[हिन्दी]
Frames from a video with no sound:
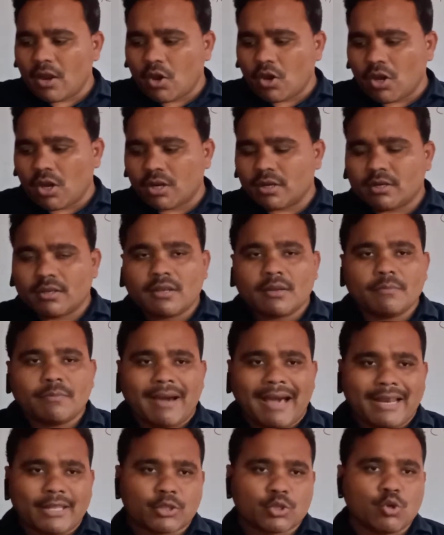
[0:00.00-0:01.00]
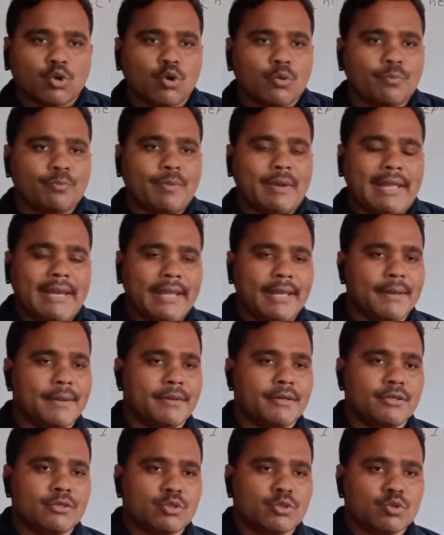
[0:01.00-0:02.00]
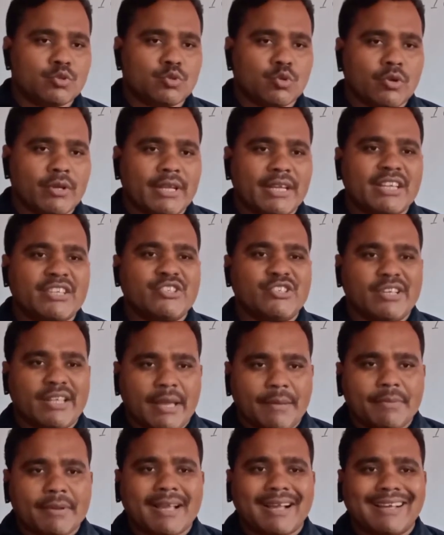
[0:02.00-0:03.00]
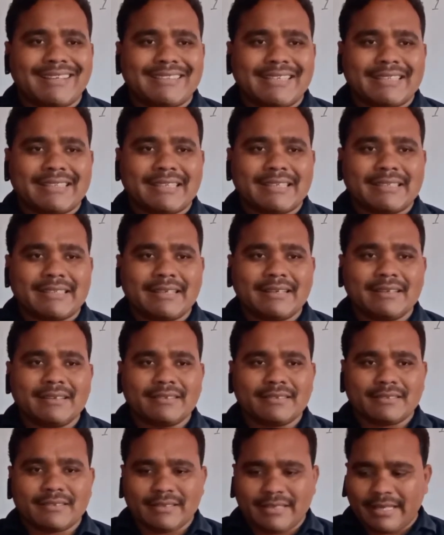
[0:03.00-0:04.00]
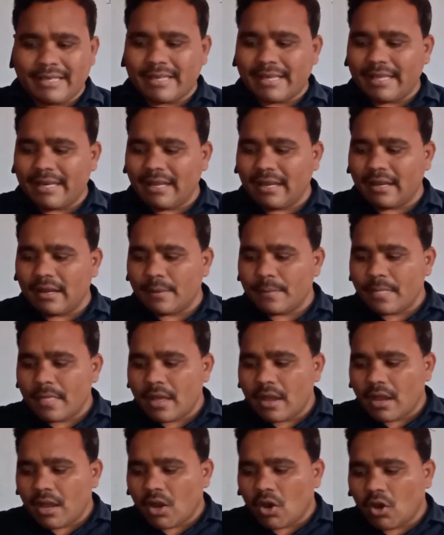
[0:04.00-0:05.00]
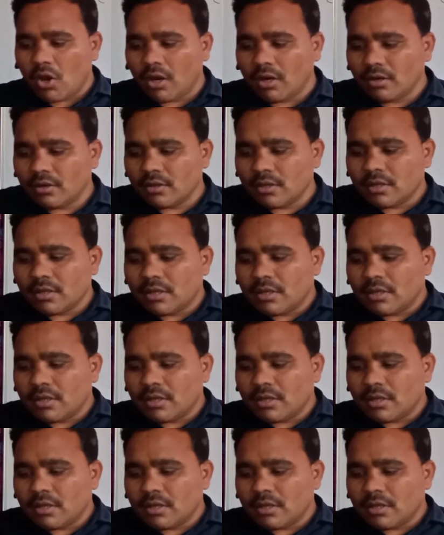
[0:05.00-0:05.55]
और भारत को पहले सोने की चिड़िया भी कहा जाता था ठीक है ना और